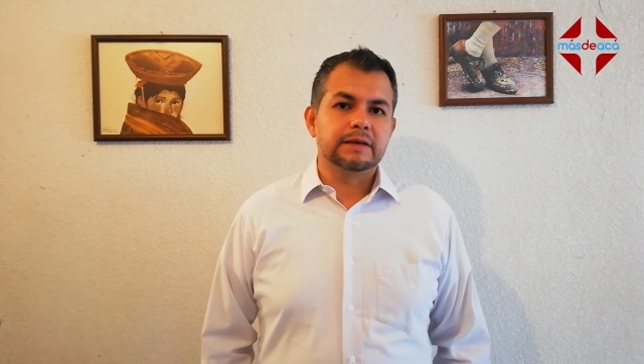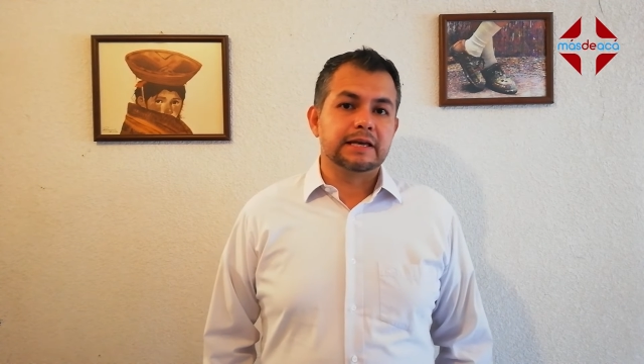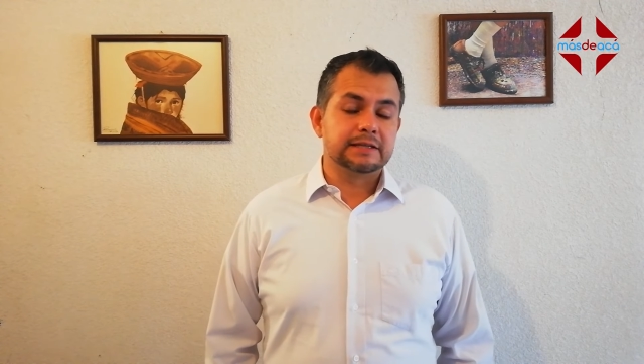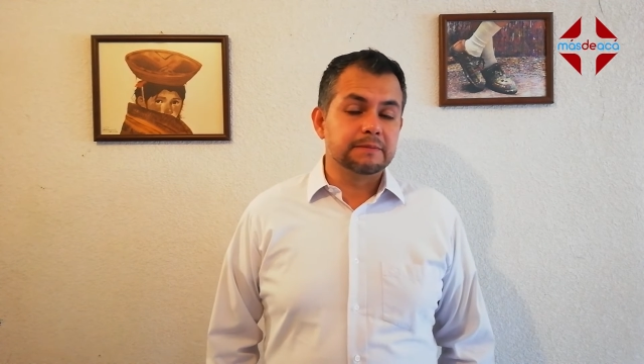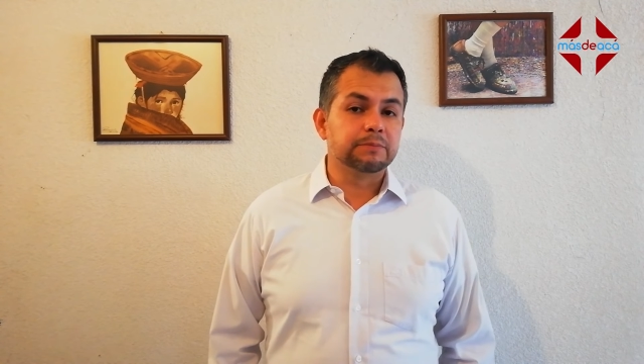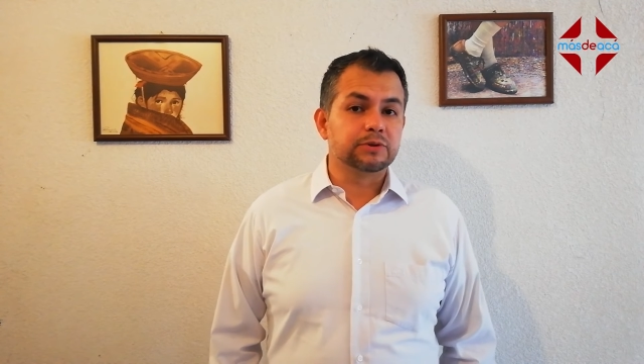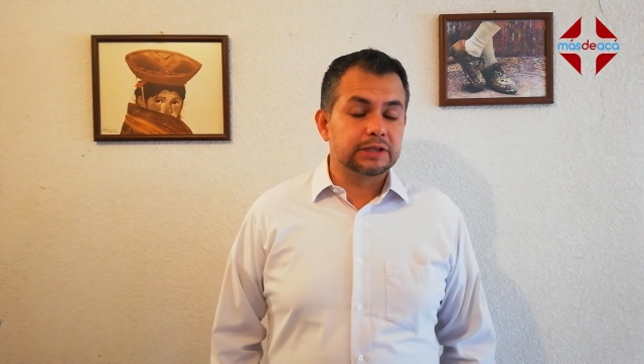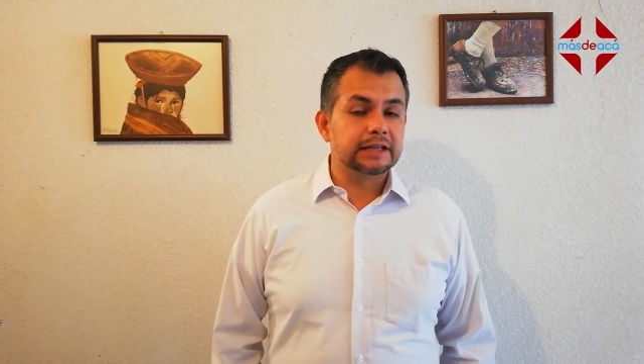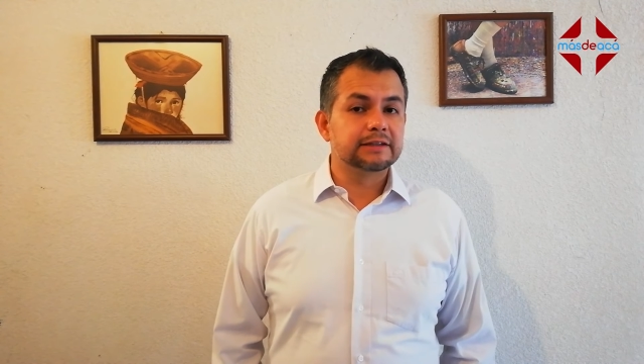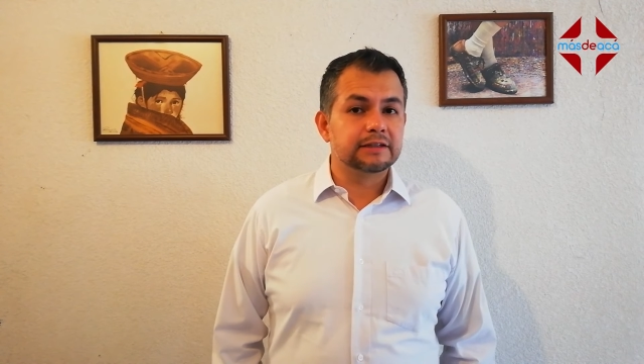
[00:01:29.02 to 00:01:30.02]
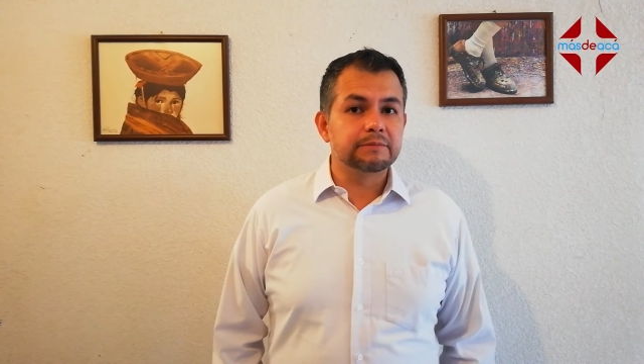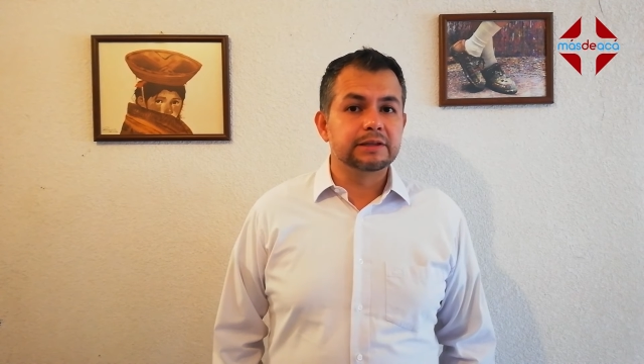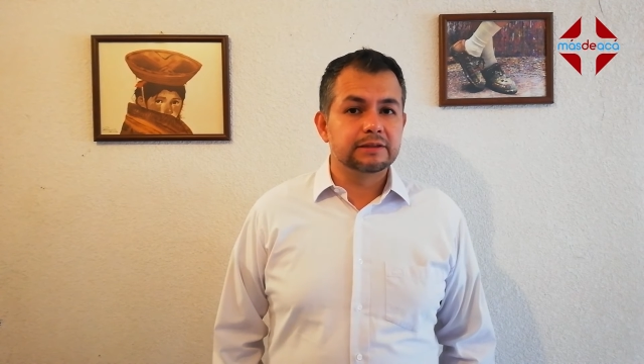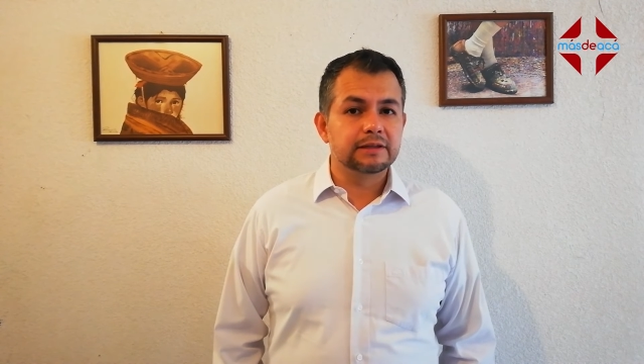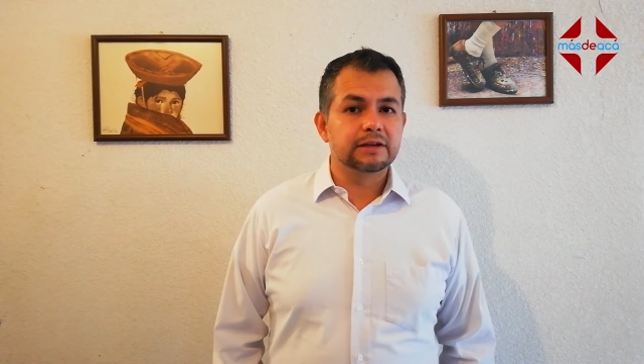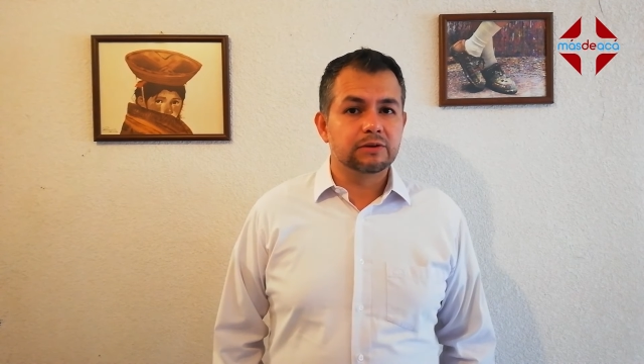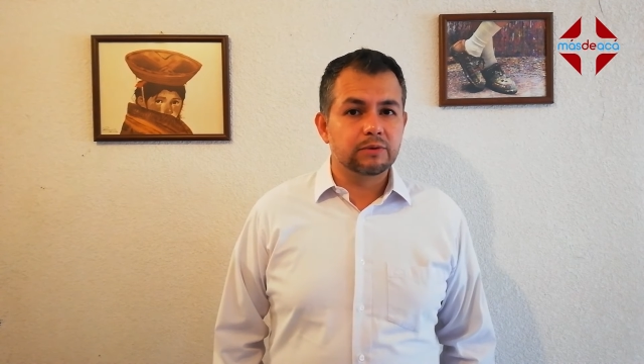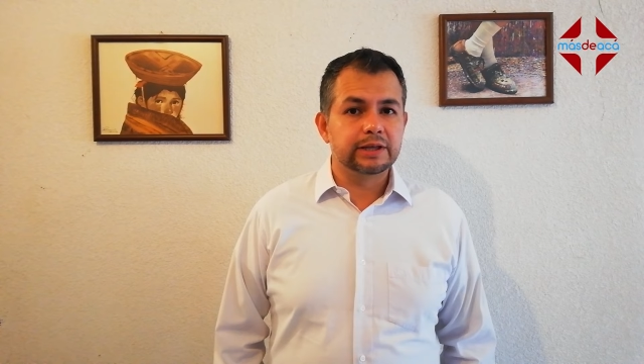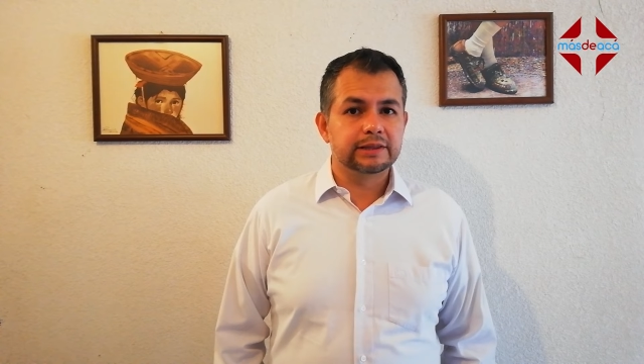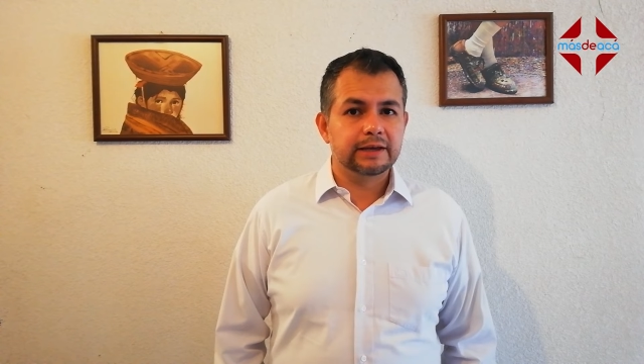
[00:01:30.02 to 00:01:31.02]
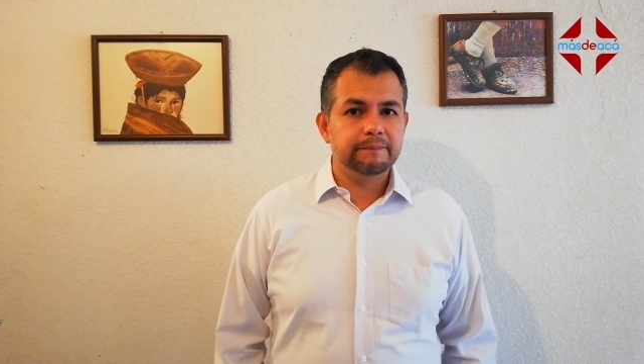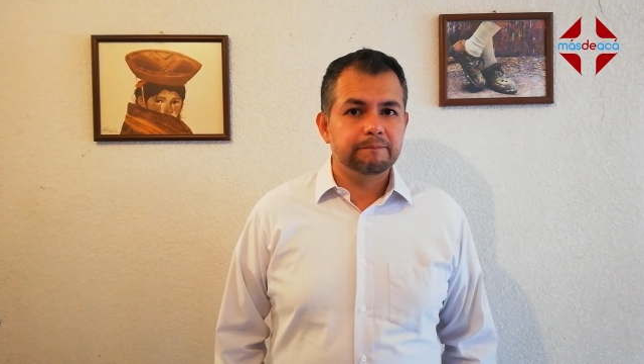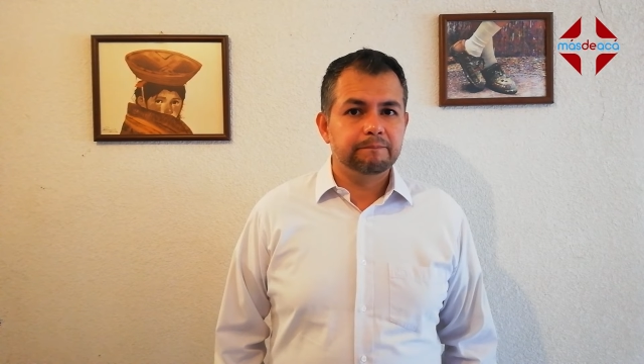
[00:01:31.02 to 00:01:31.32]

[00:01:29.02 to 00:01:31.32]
es importante también tener en cuenta